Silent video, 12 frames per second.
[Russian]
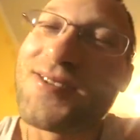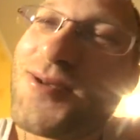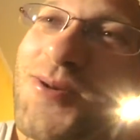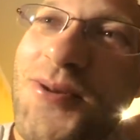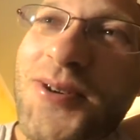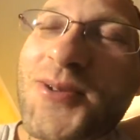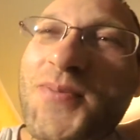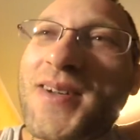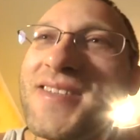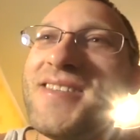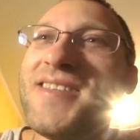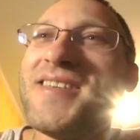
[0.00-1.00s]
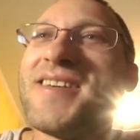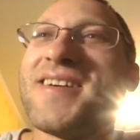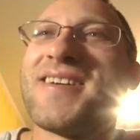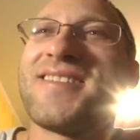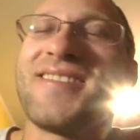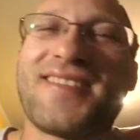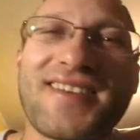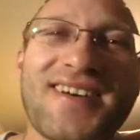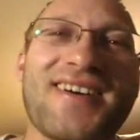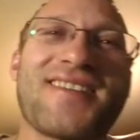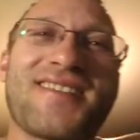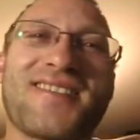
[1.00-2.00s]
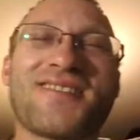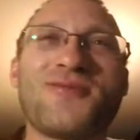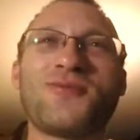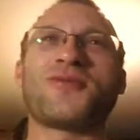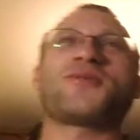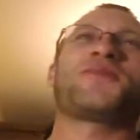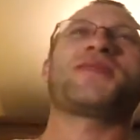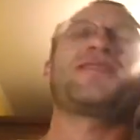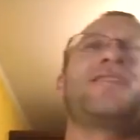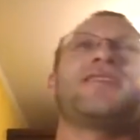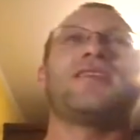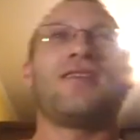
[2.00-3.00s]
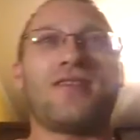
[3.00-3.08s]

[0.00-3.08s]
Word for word: Господи, да, господи.